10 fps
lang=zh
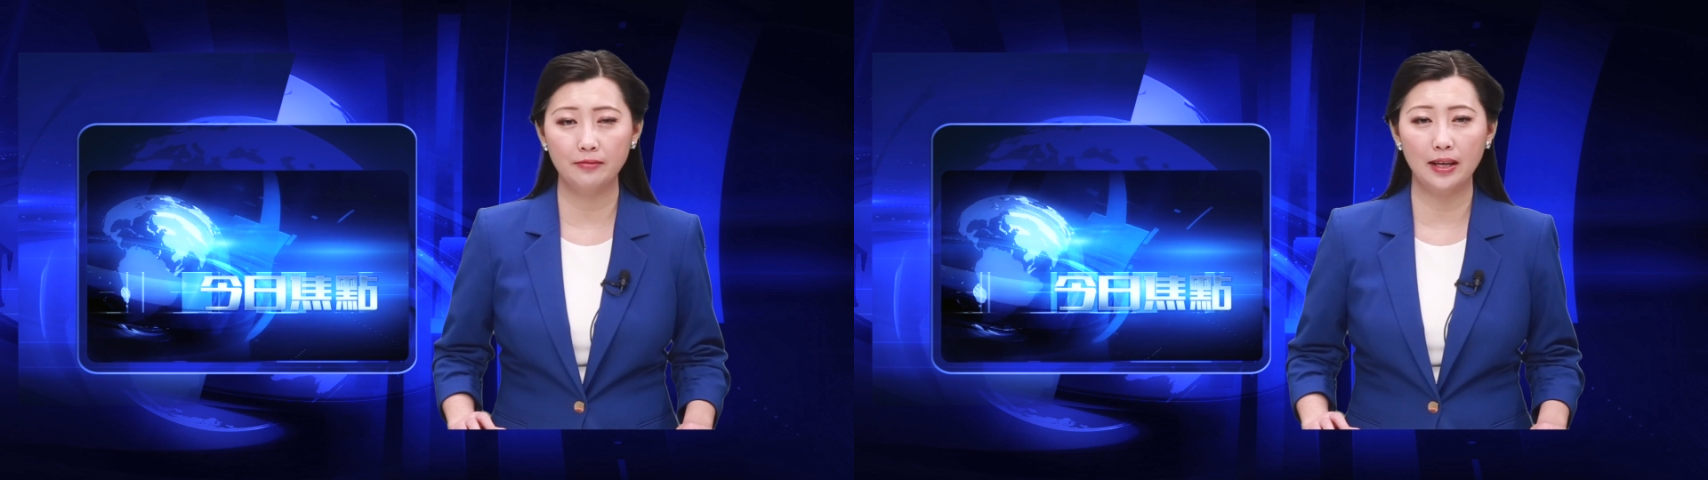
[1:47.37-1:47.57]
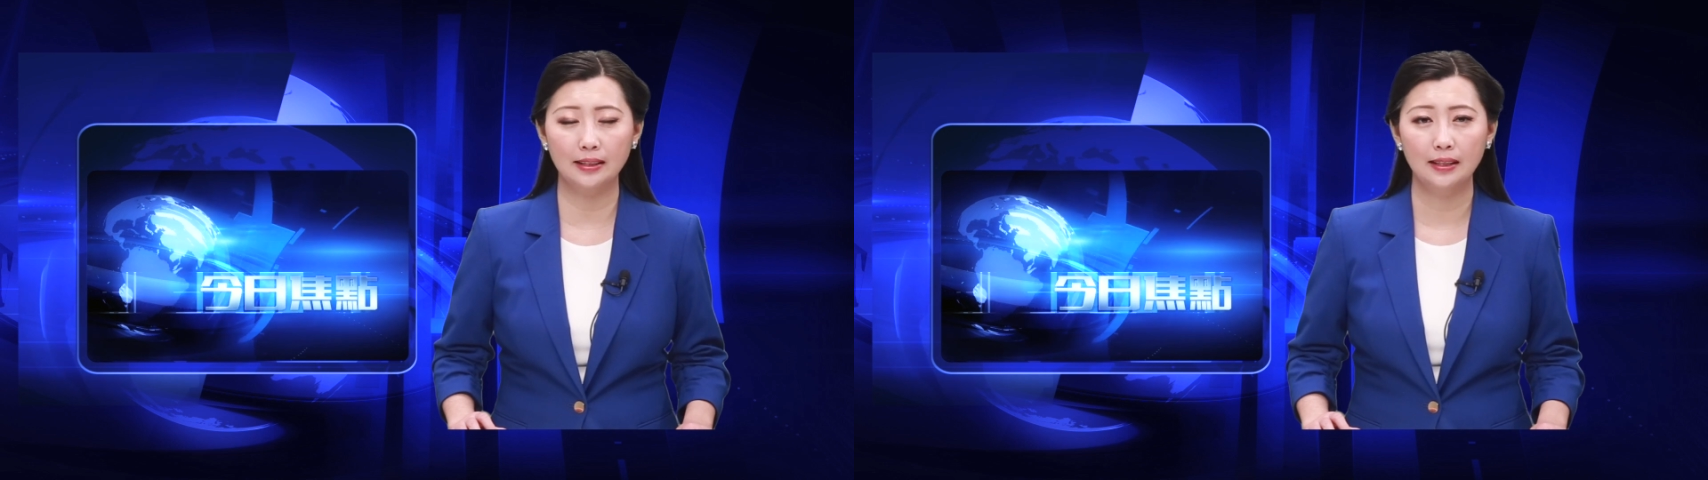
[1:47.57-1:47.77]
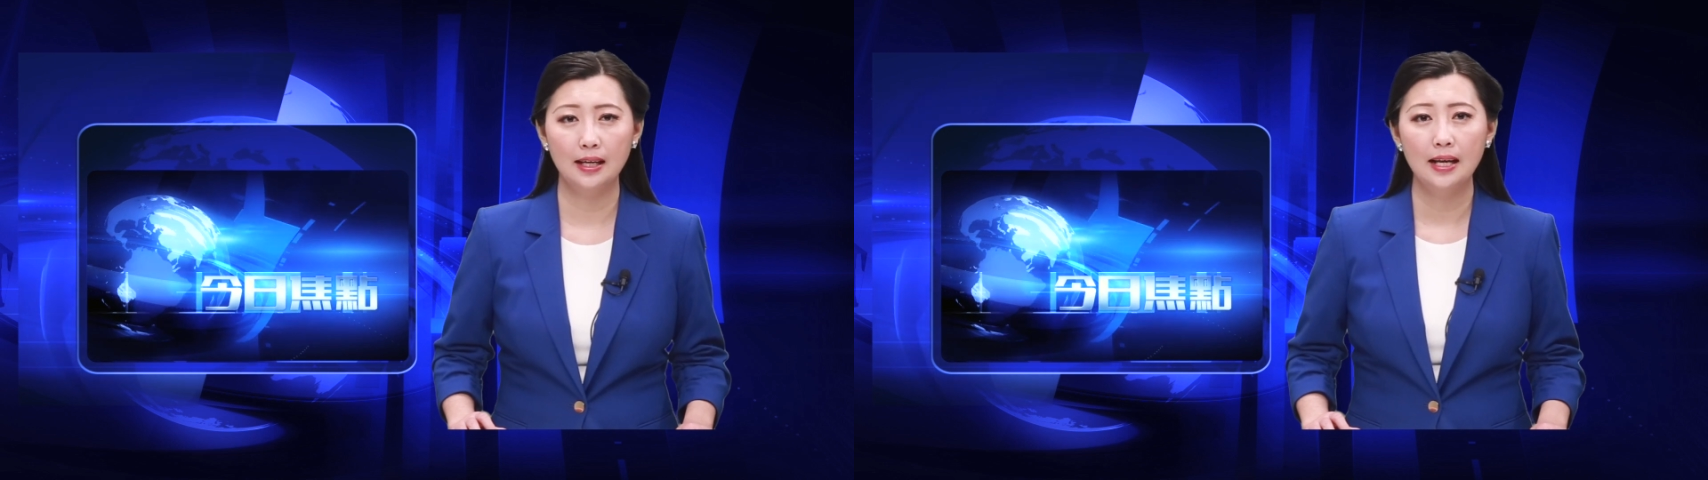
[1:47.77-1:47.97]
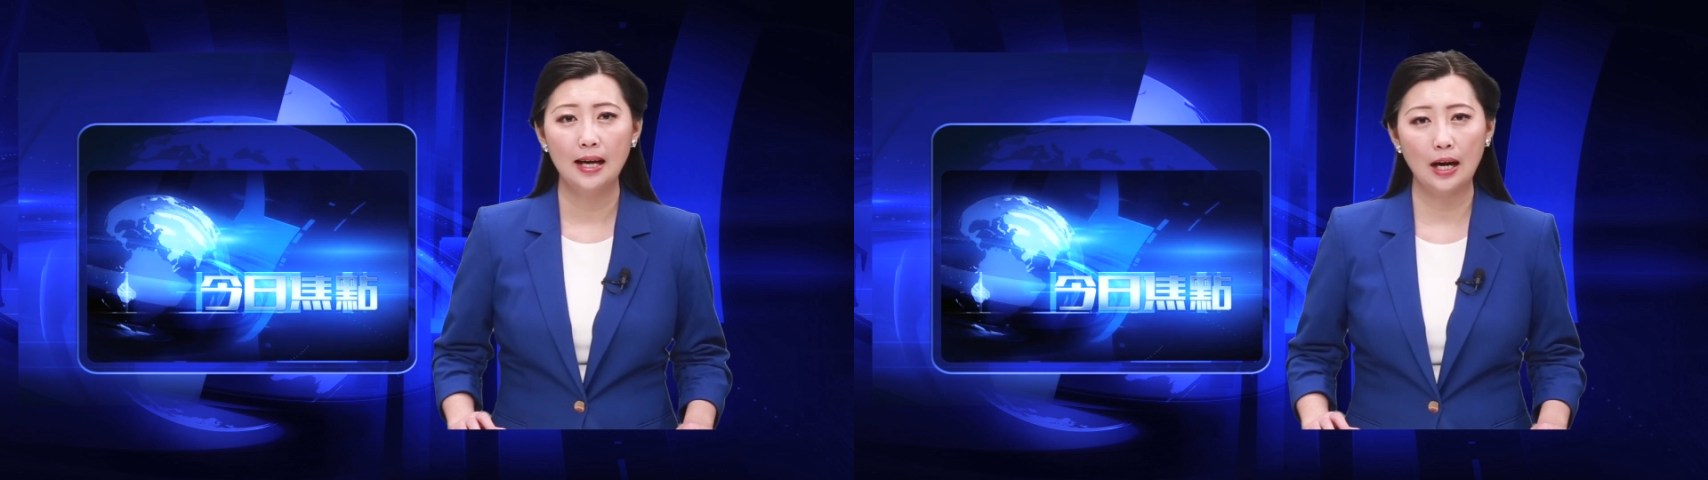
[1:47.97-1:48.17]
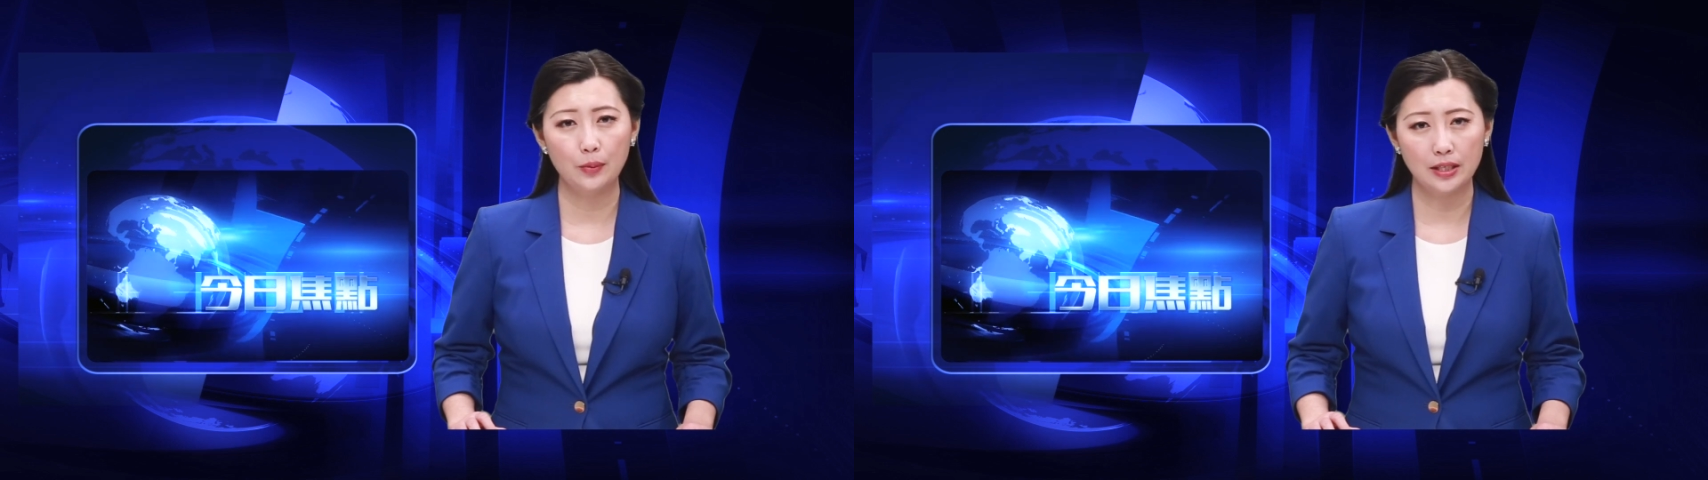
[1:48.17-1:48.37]
闻。
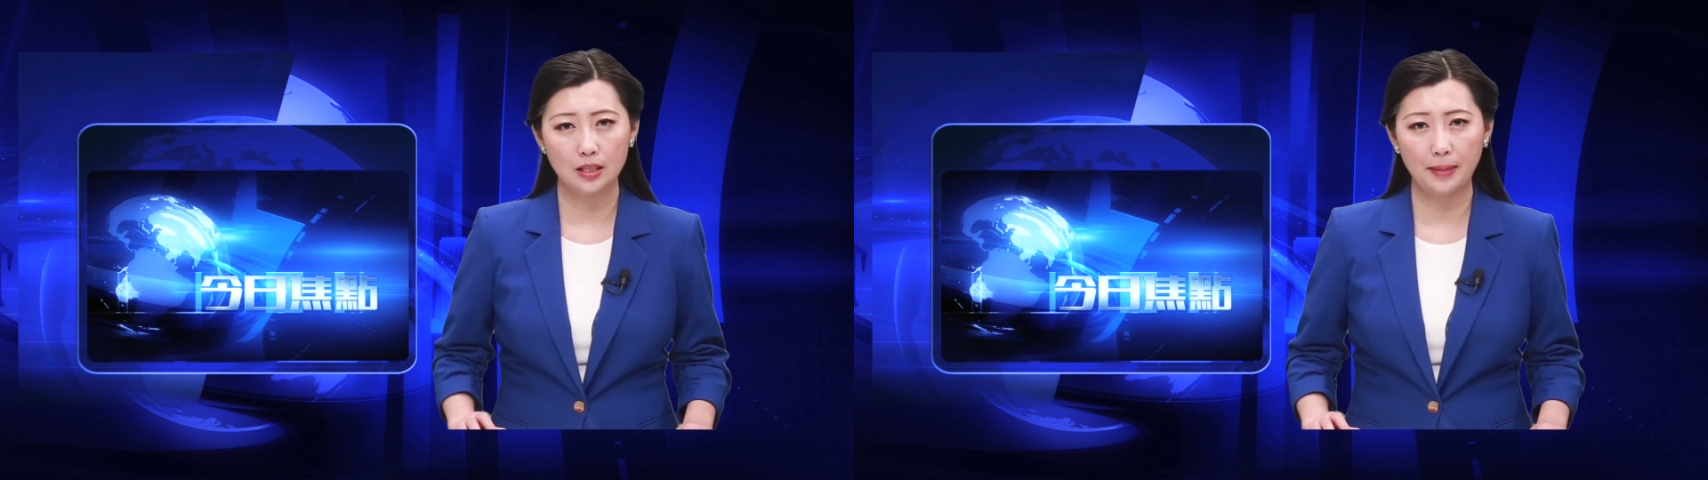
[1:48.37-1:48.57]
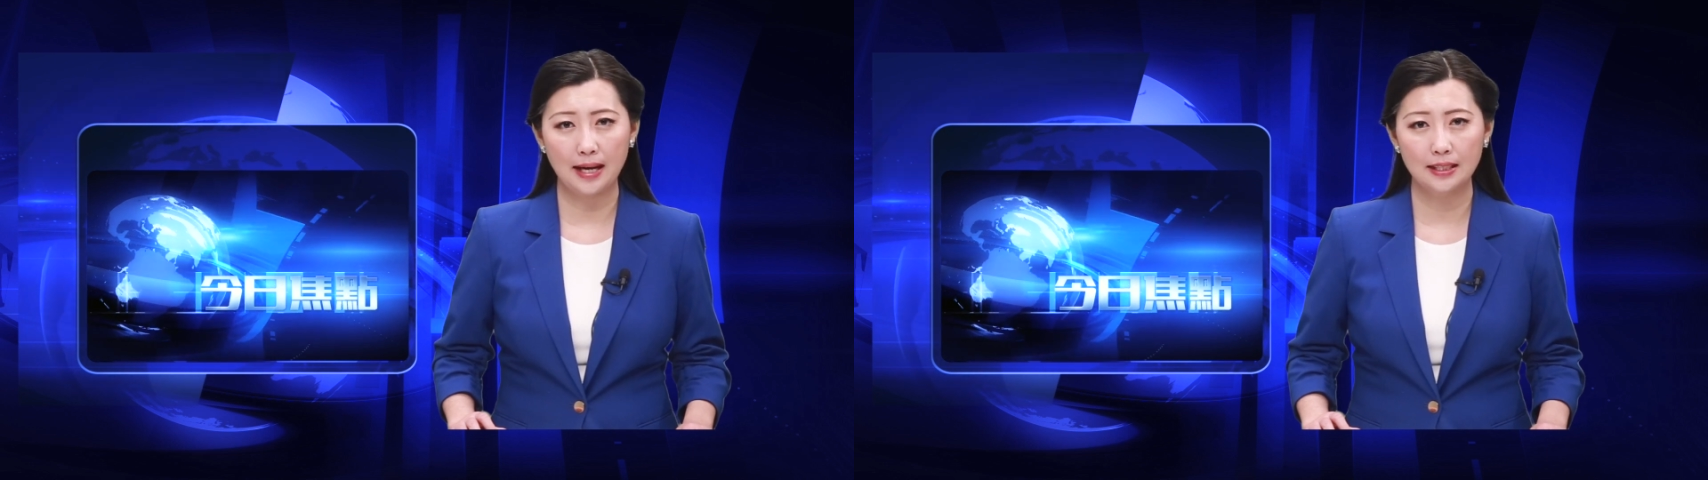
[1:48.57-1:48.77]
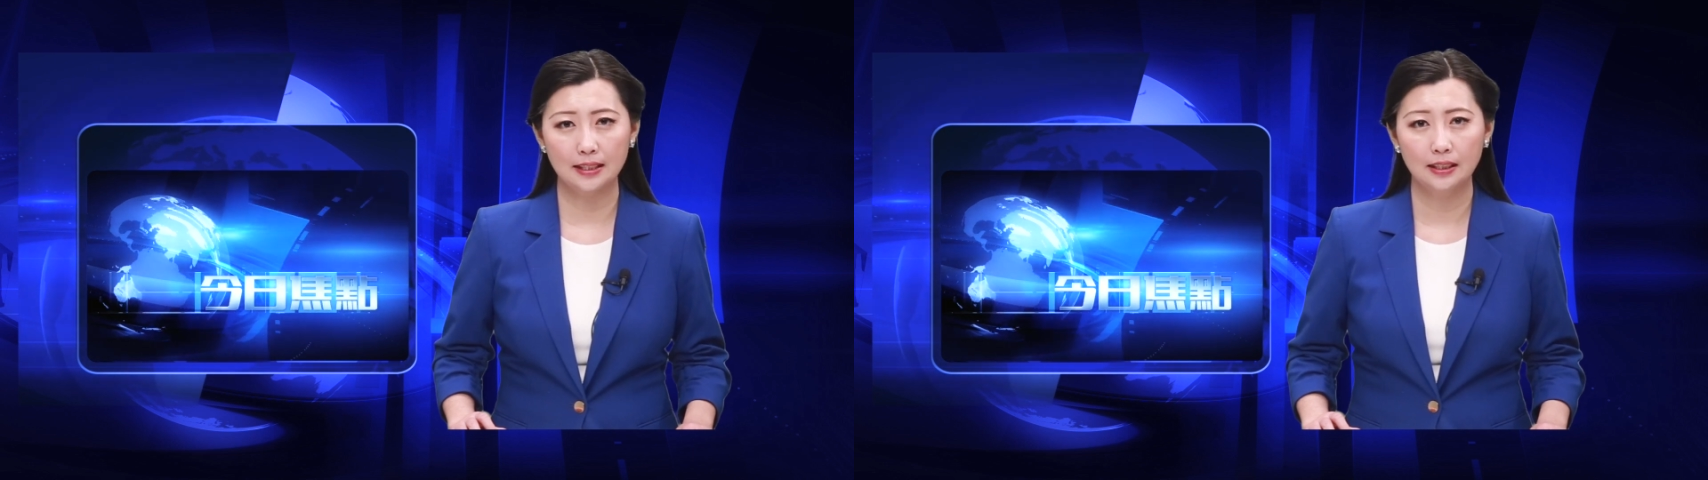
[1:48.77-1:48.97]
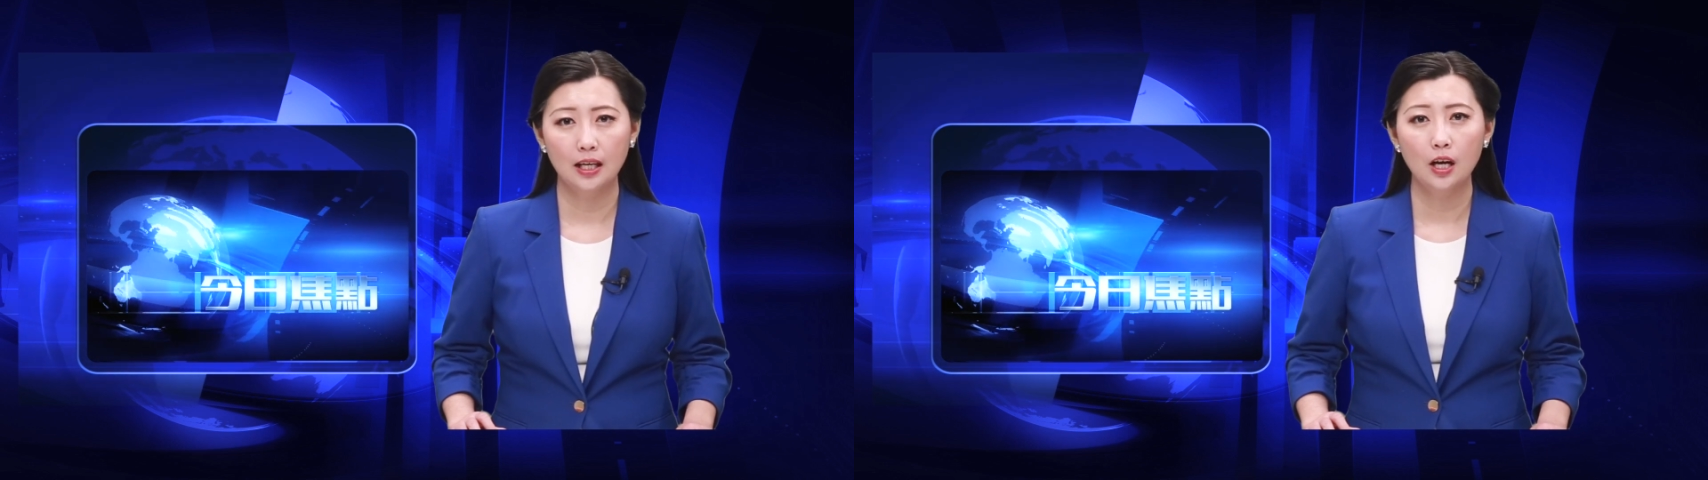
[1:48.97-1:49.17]
二月十八日。